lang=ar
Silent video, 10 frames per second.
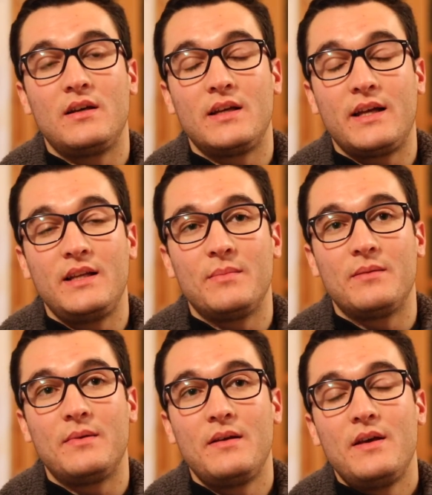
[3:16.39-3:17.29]

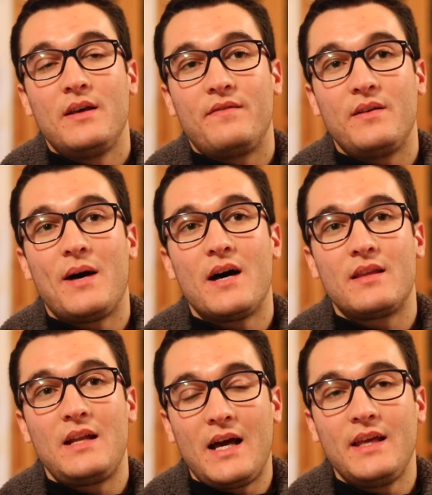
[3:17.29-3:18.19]
يعني في
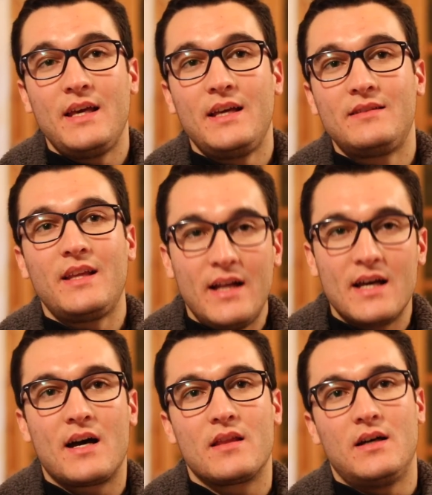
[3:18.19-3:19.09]
بعض الاحيان
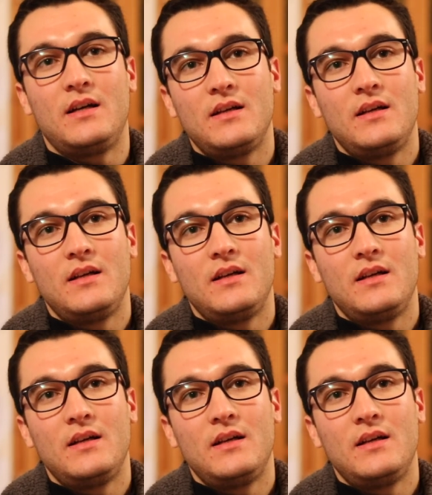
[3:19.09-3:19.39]
تناقض